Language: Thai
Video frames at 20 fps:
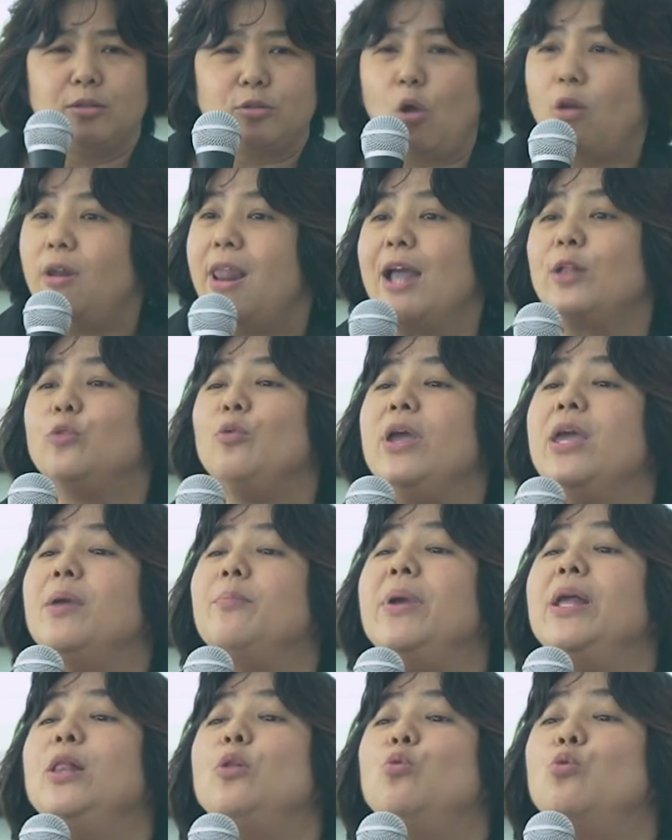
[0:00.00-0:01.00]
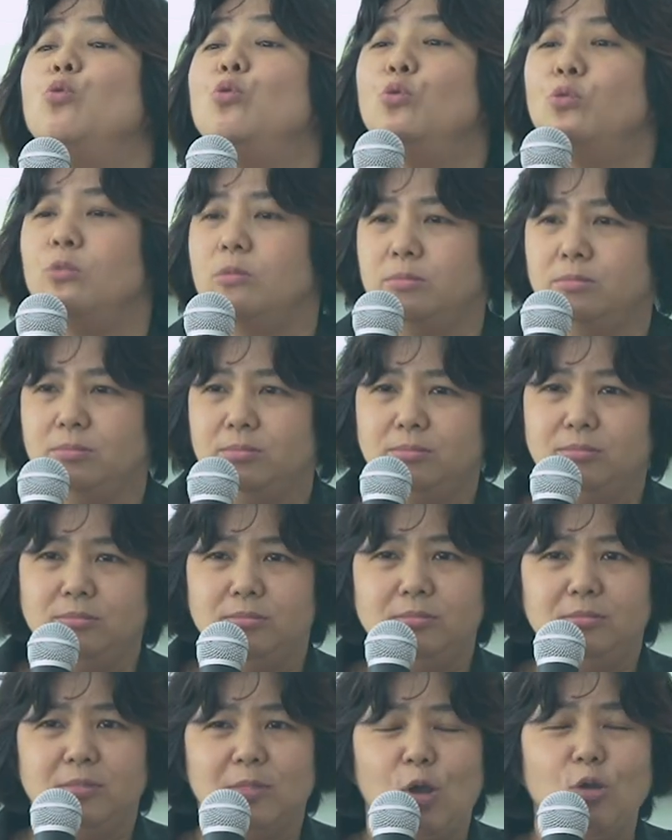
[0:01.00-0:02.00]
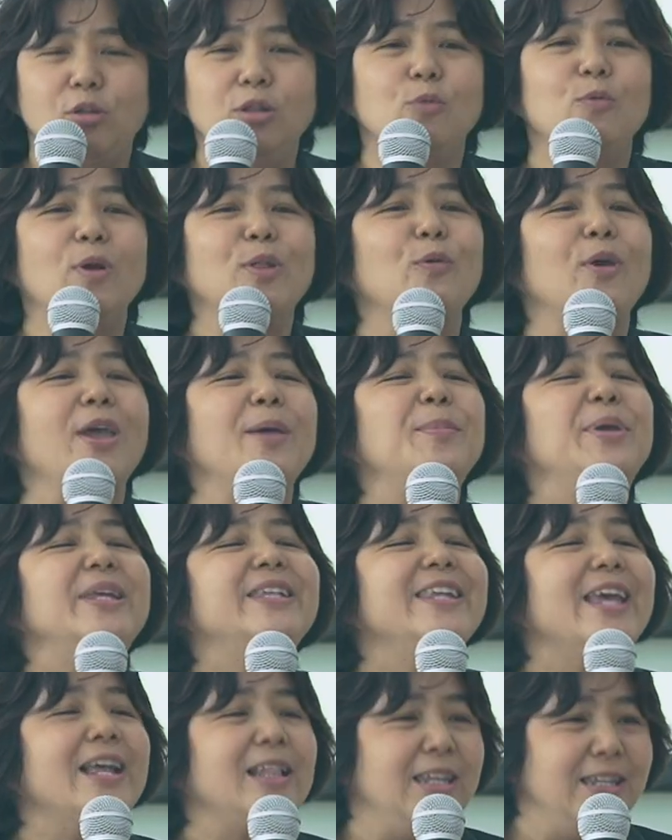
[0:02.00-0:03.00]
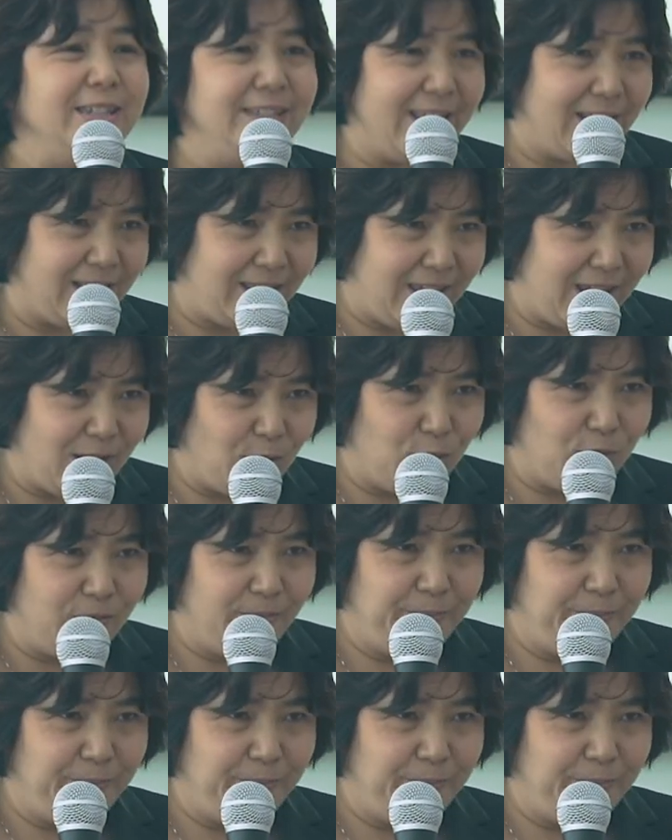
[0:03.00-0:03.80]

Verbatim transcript: ตอนแรกตัวเองไม่รู้ก็นึกว่าตัวเองมีเสียงนี้เสียงเดียว